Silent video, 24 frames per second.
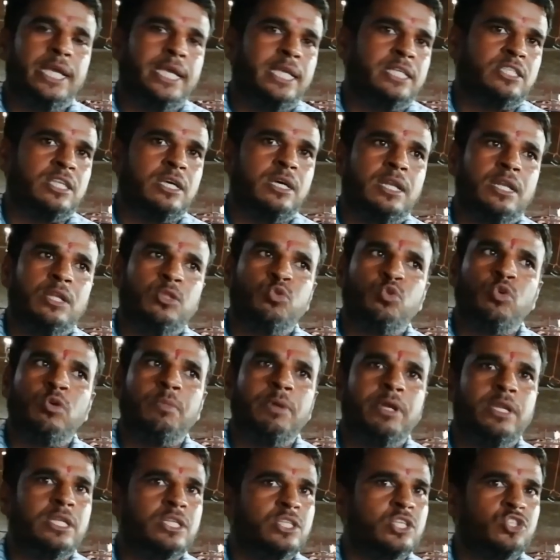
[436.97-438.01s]
का ये सर दो
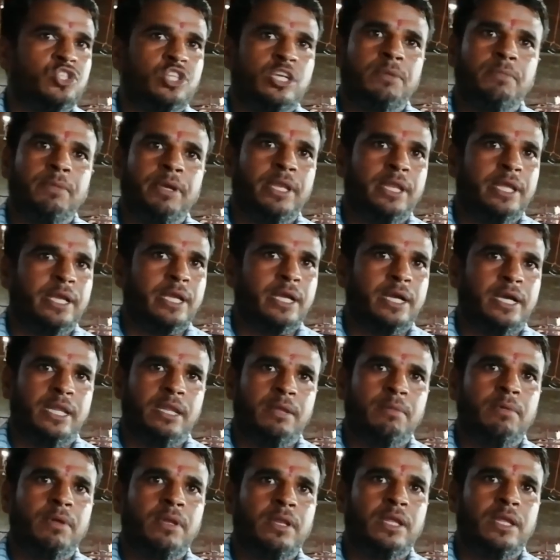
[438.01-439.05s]
महीने से छह महीने के
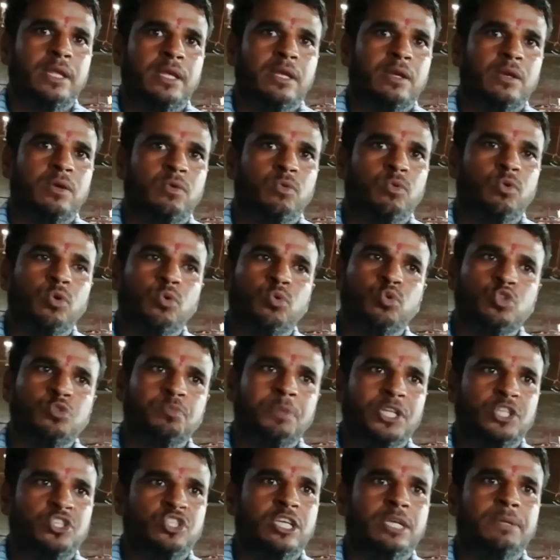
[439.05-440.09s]
करीबन है और कुछ
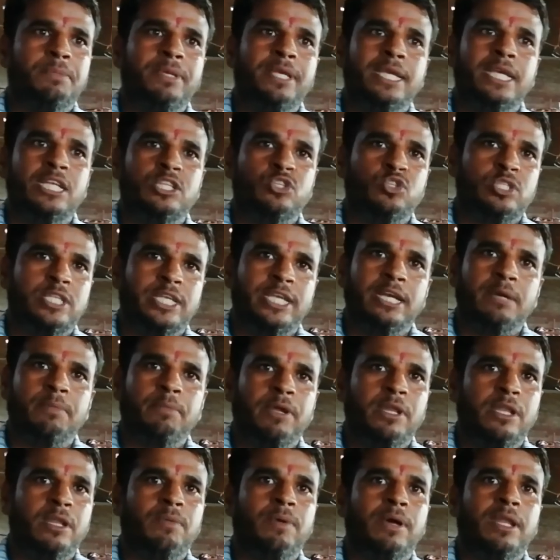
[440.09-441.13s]
बच्चे भी है जैसे एक
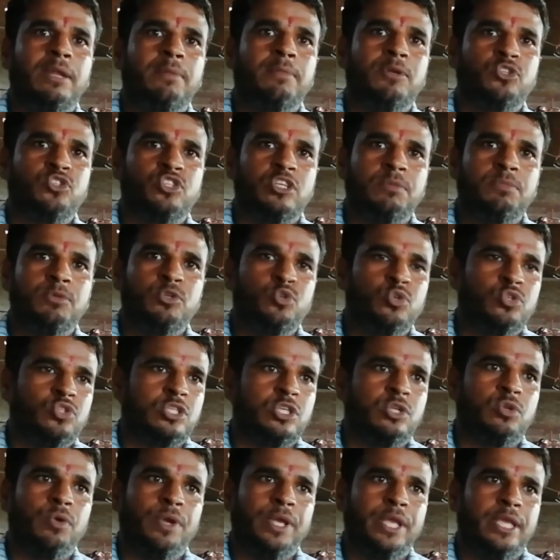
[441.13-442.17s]
महीने वाले बच्चे भी जो
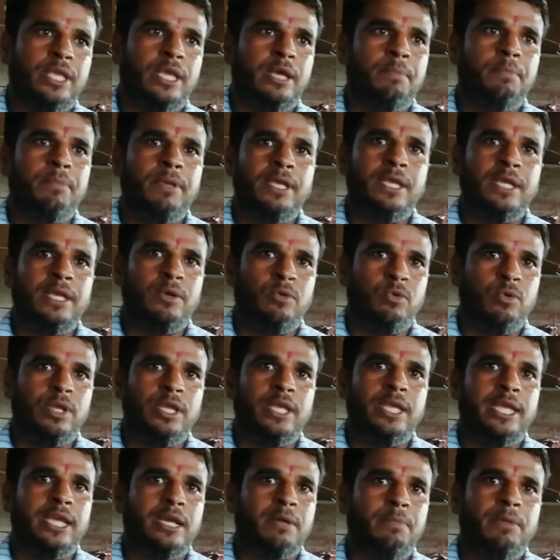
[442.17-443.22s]
सिरोही के अभी हुए
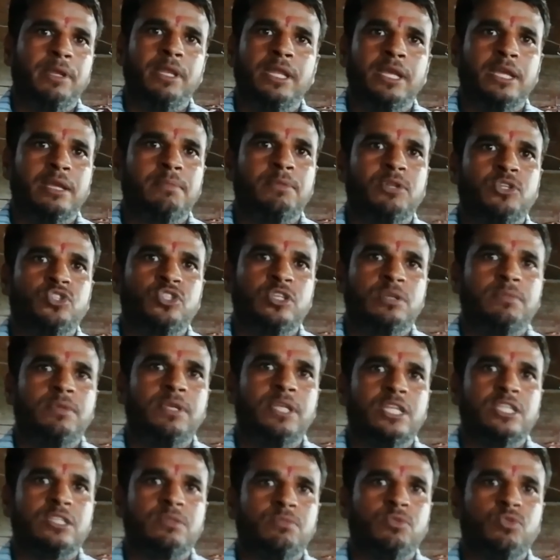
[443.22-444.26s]
एक महीने के बच्चे भी
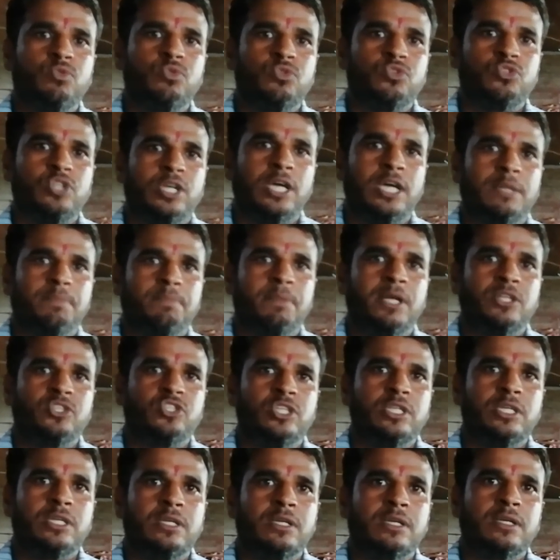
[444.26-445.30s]
है इसमें कुछ चार
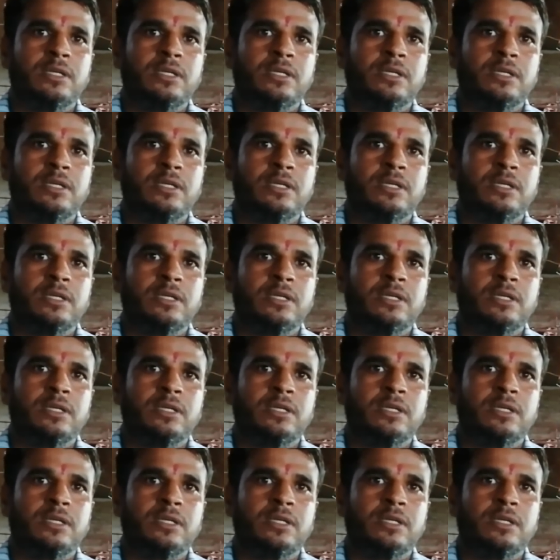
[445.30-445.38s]
पाँच एक